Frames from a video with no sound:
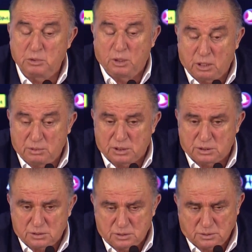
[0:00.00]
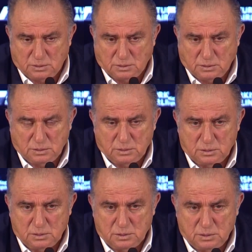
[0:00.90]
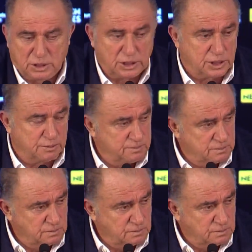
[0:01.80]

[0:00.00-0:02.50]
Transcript: Olabilir. Nitekim